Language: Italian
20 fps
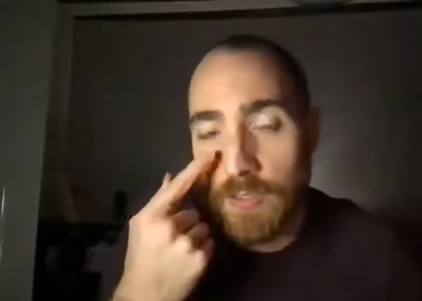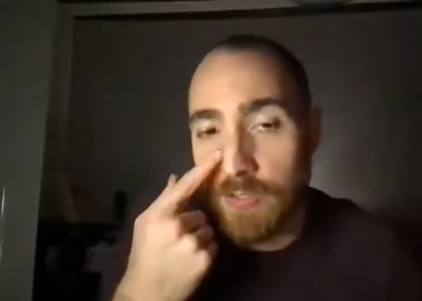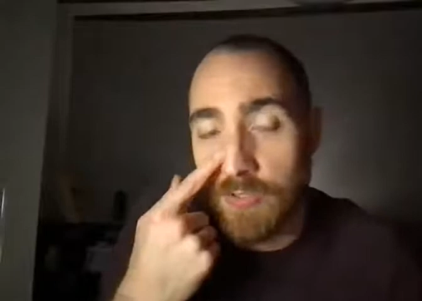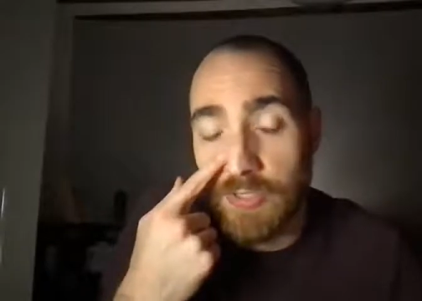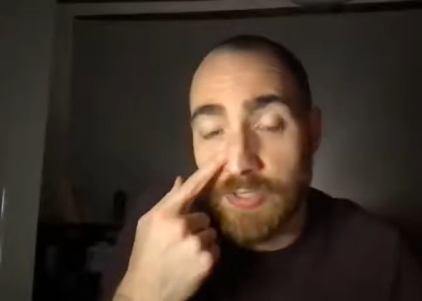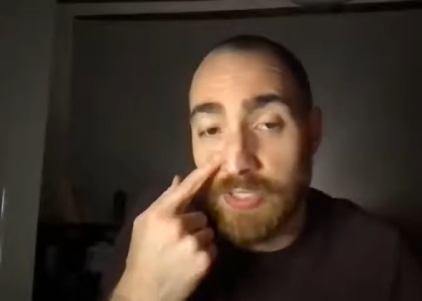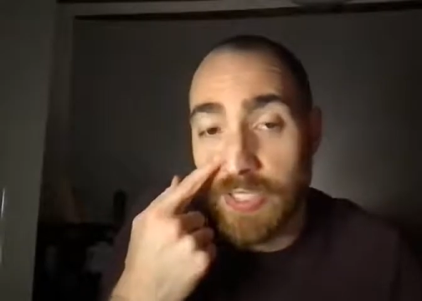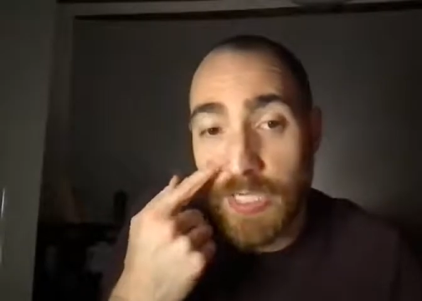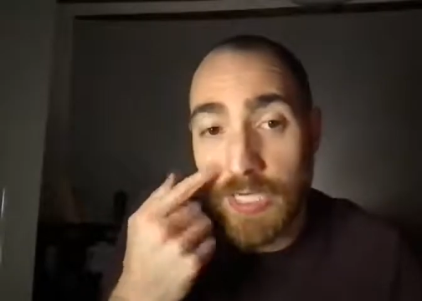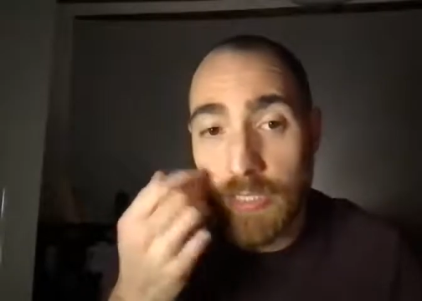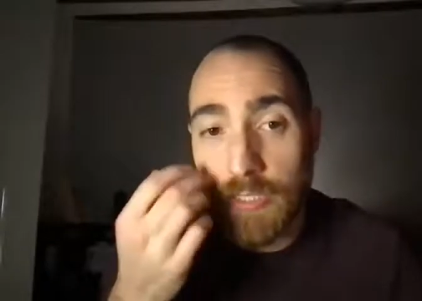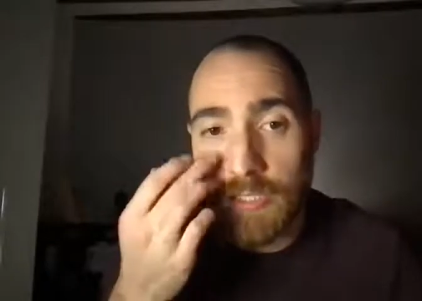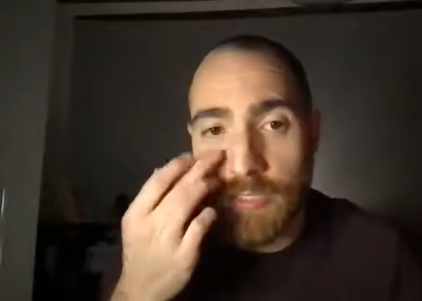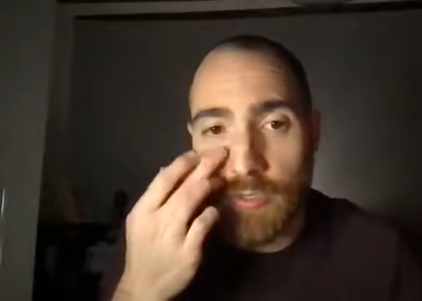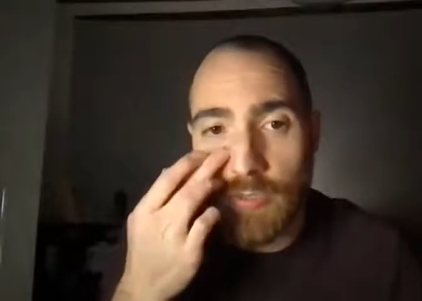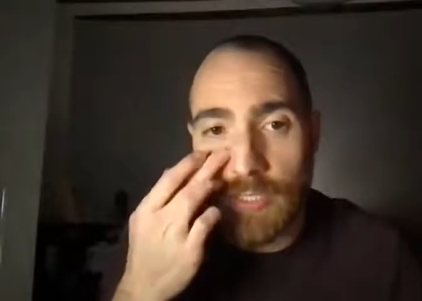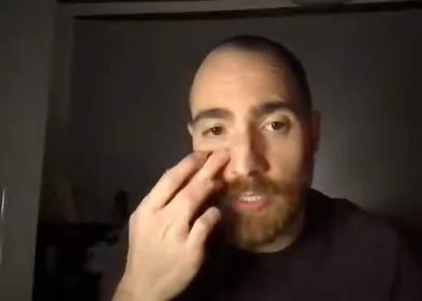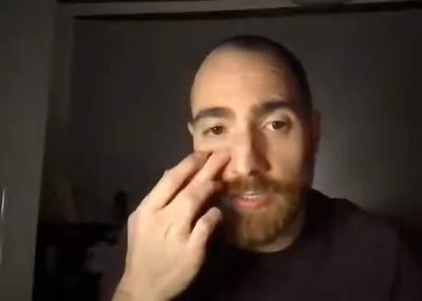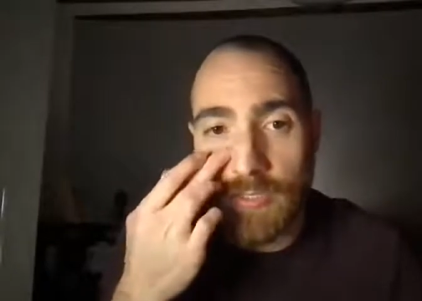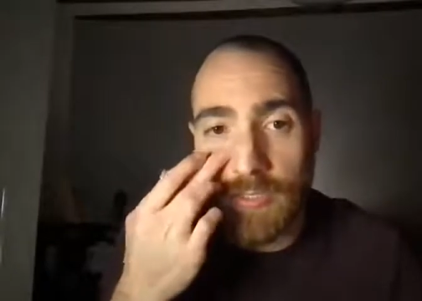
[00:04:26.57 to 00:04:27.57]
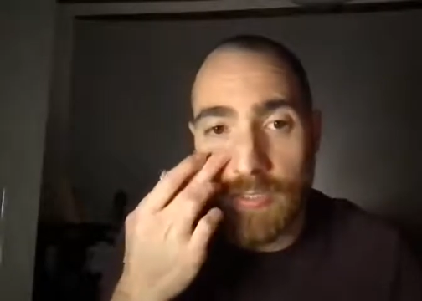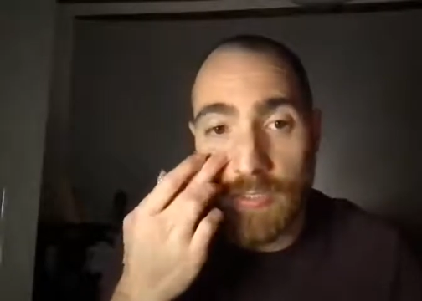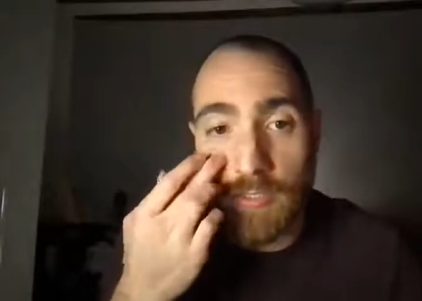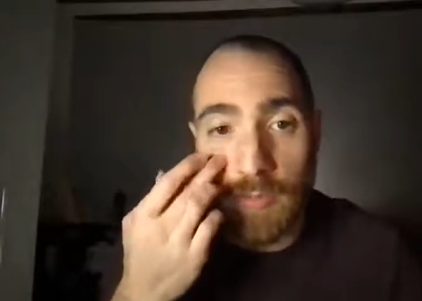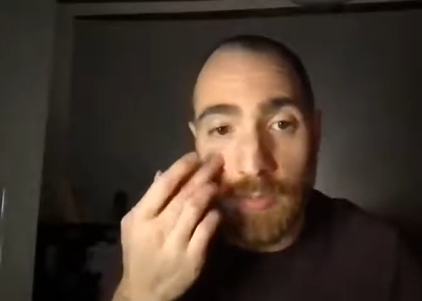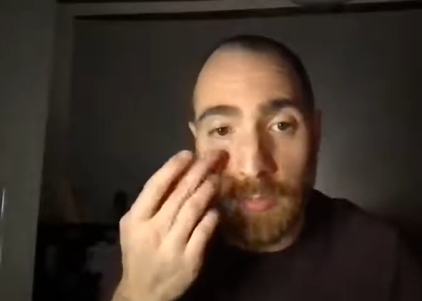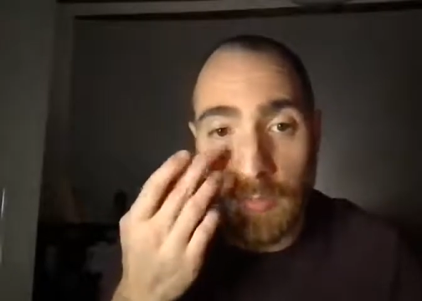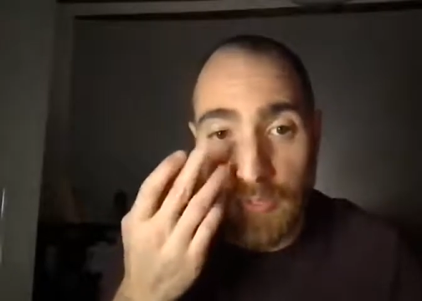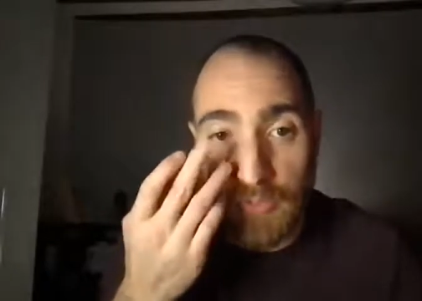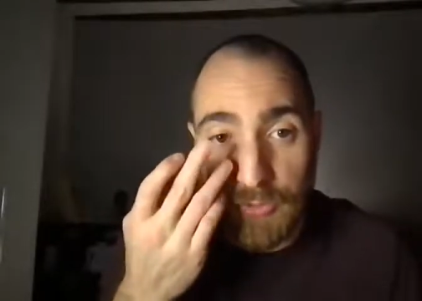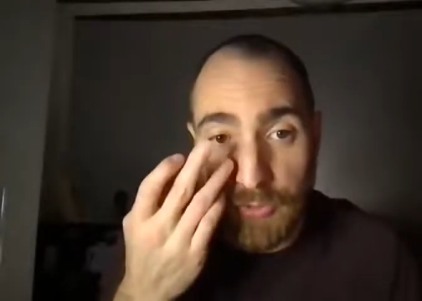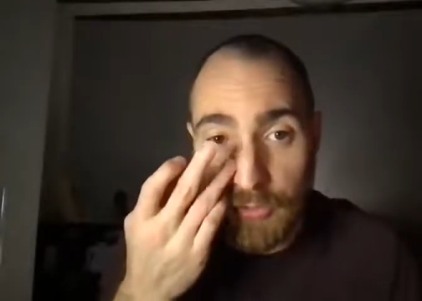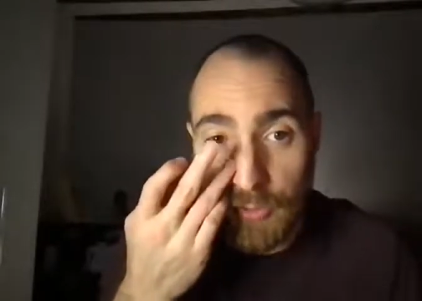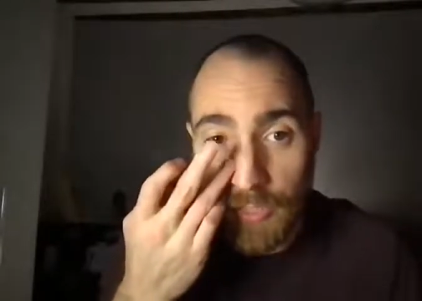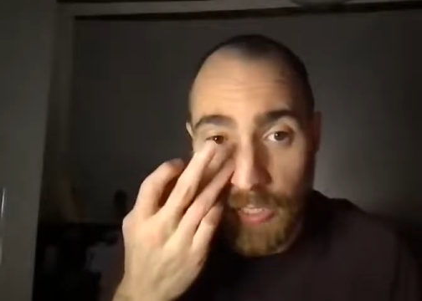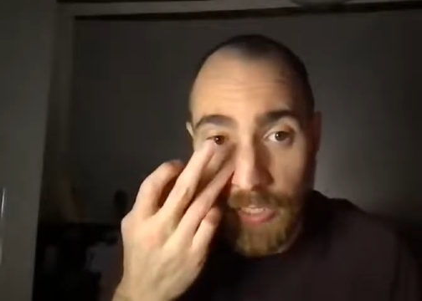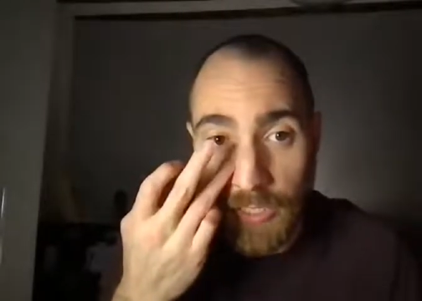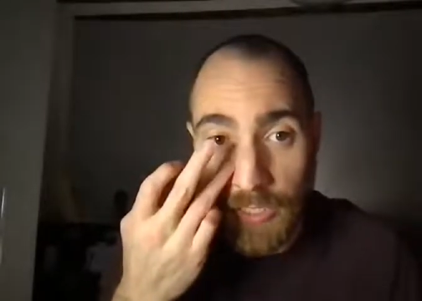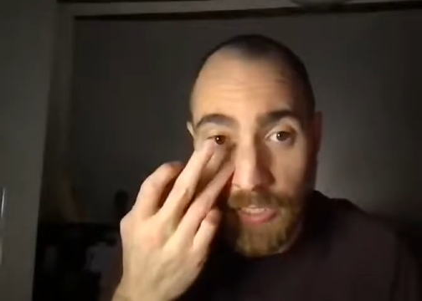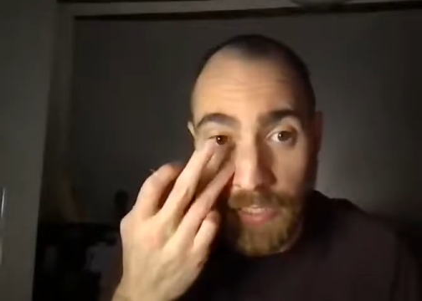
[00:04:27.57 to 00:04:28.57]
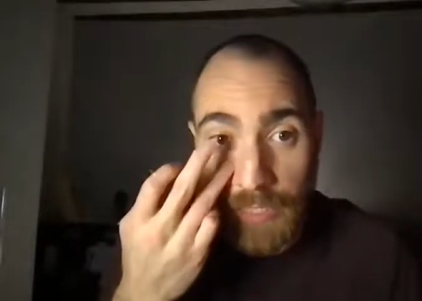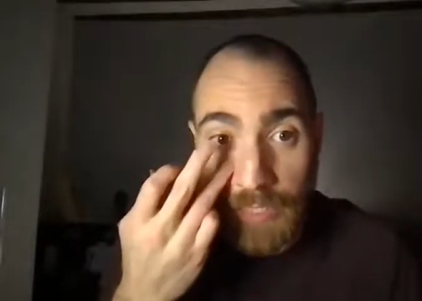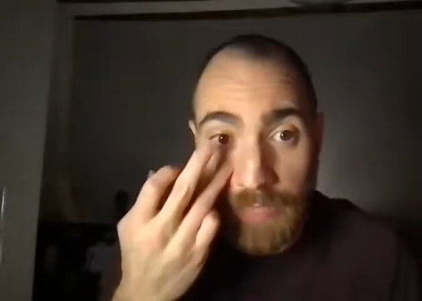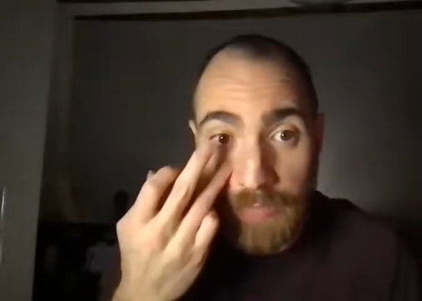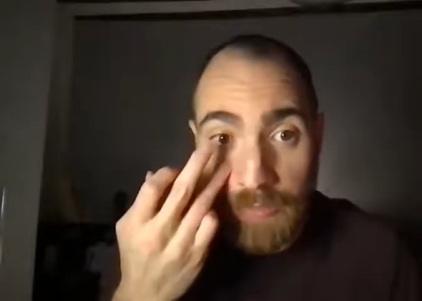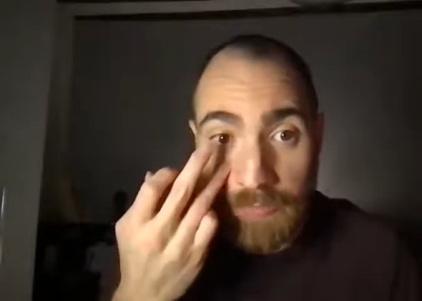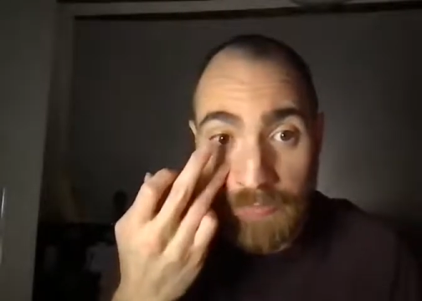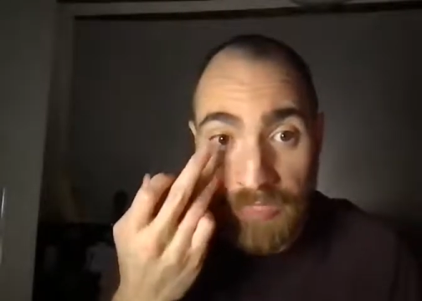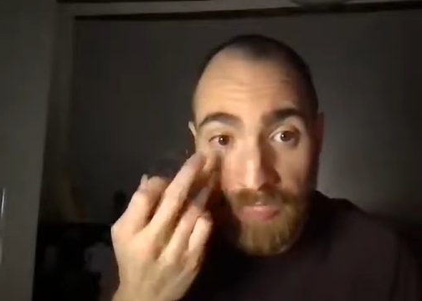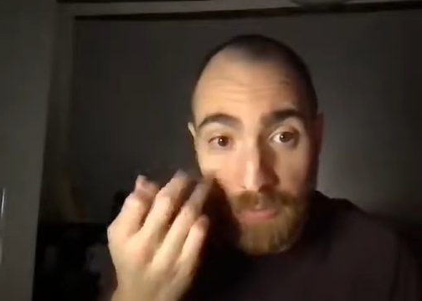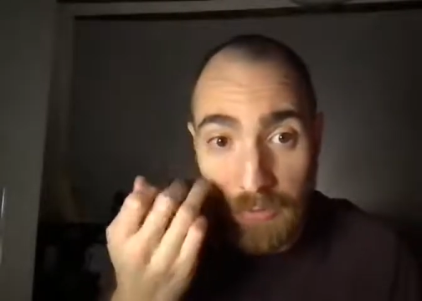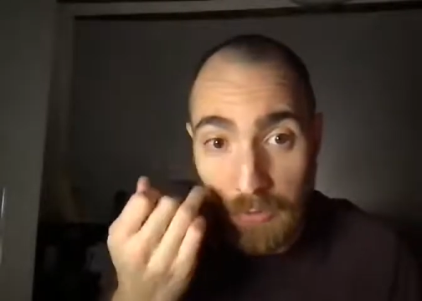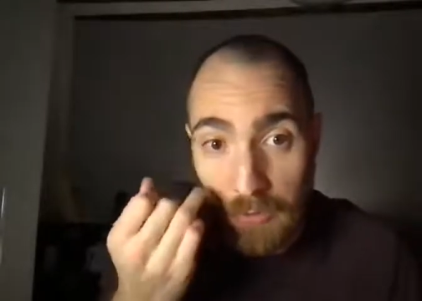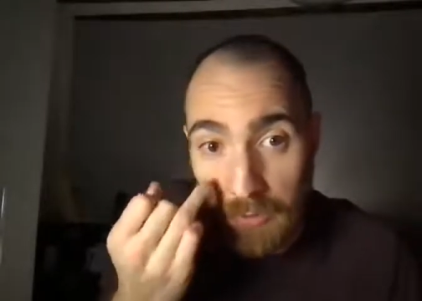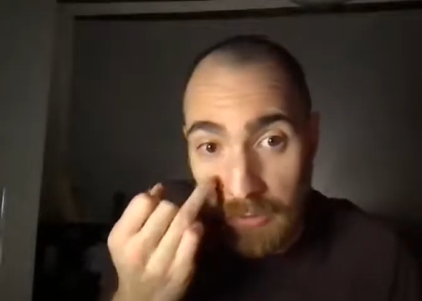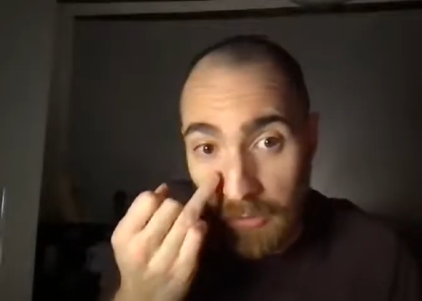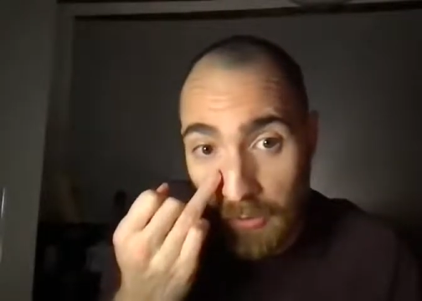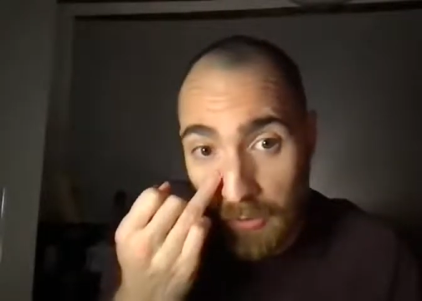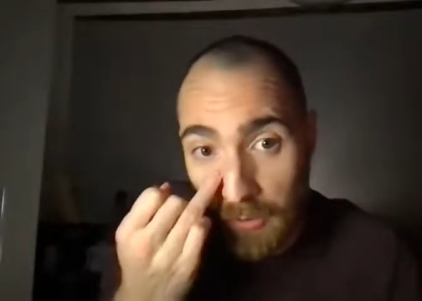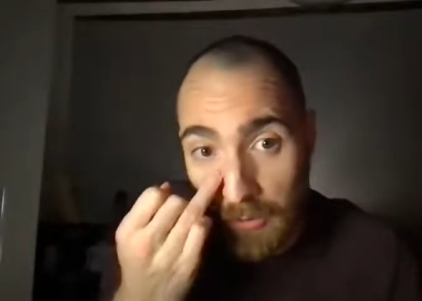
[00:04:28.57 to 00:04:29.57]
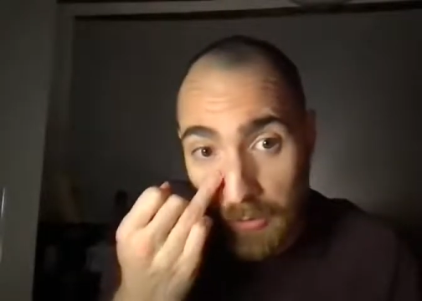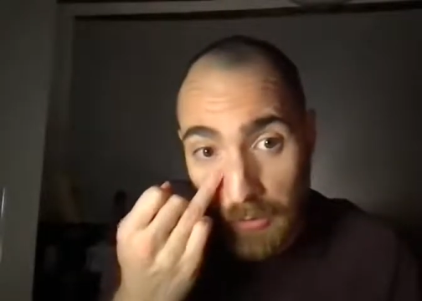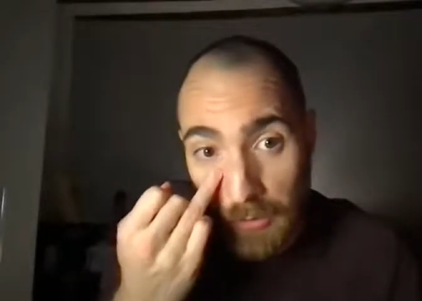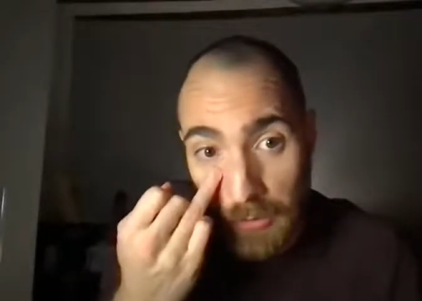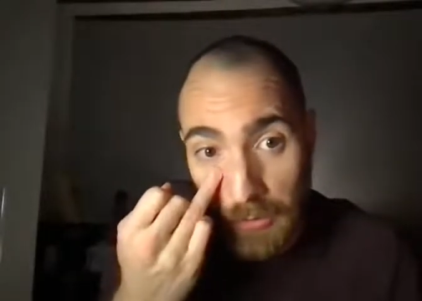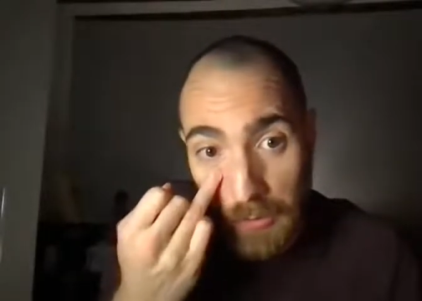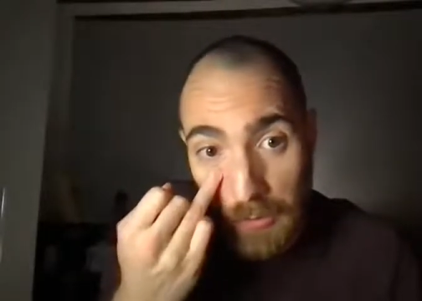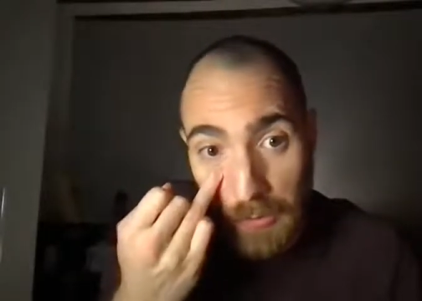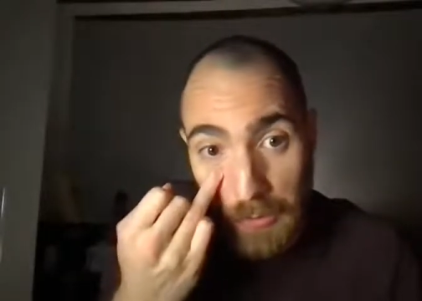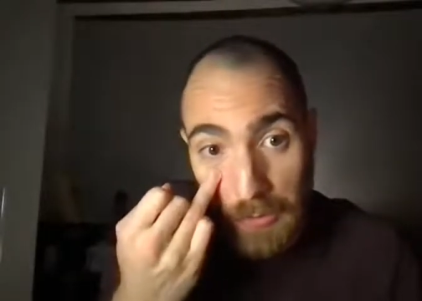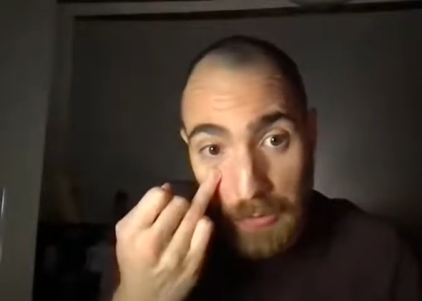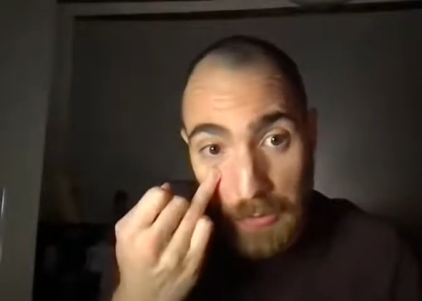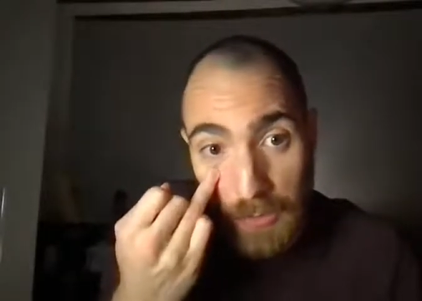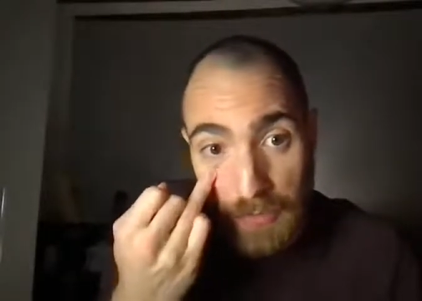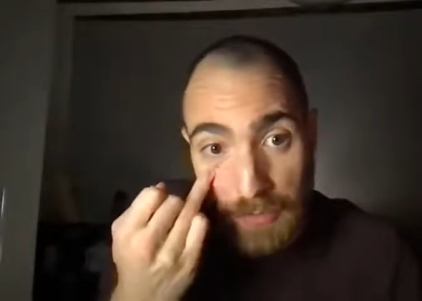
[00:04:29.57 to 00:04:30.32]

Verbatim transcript: sì, sì, anch'io tantissime persone vedo